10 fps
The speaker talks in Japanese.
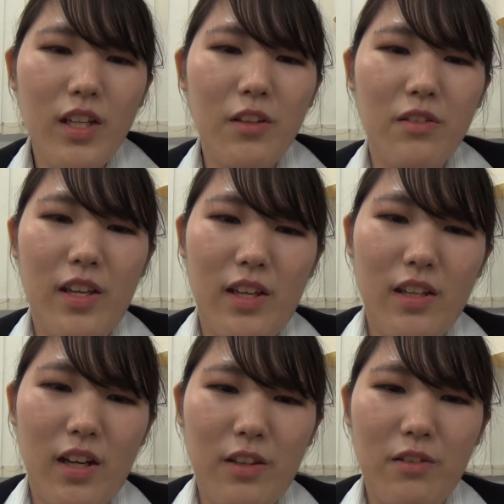なの
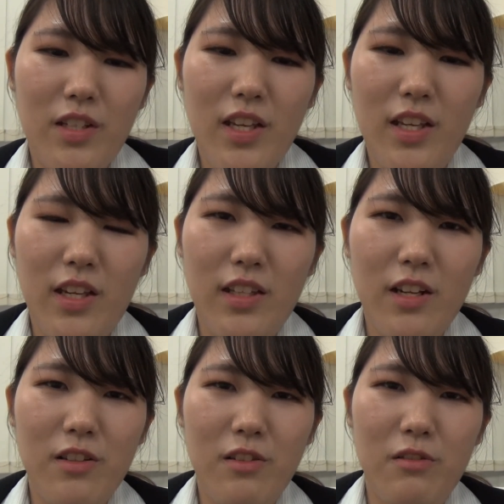であのぜひ
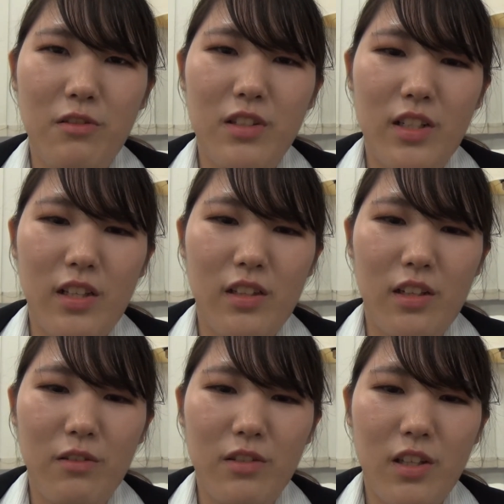ネルソルを使っ
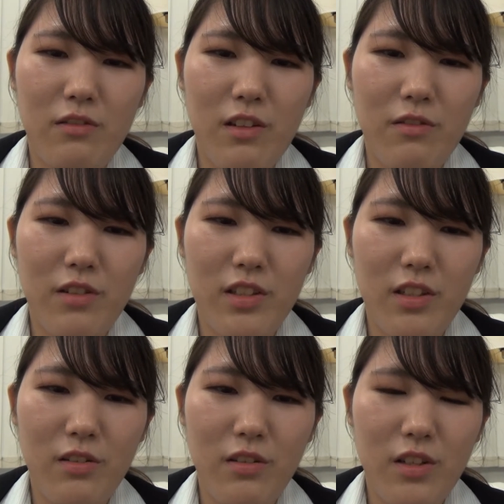た寄せ植えを
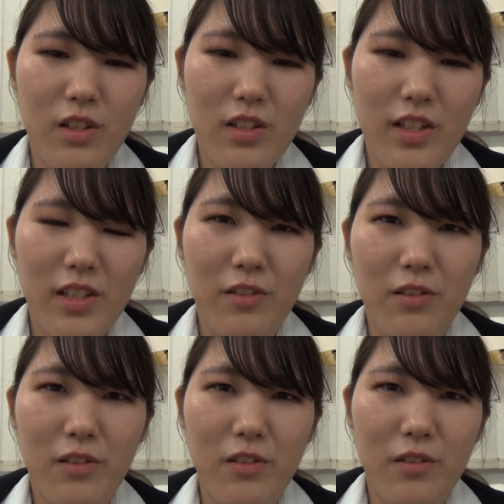一度あ
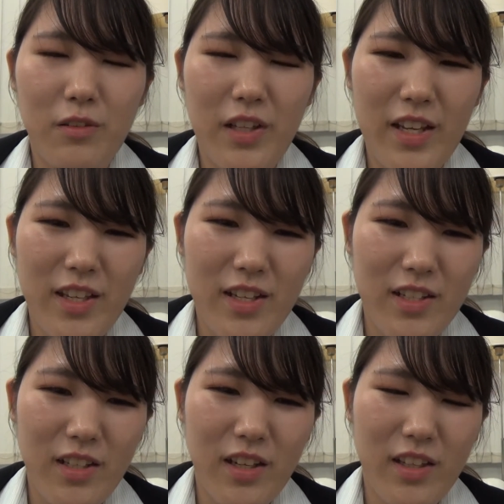の体験
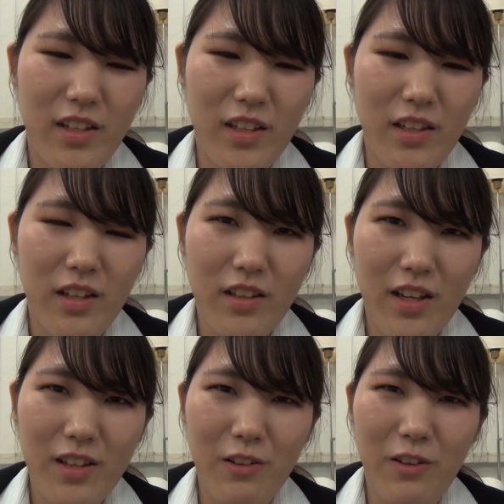していただけたら
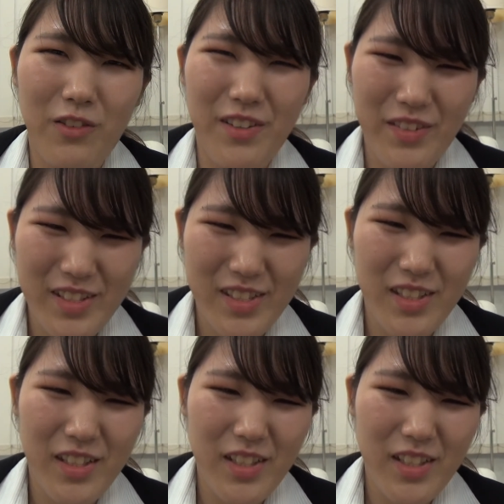なと思います。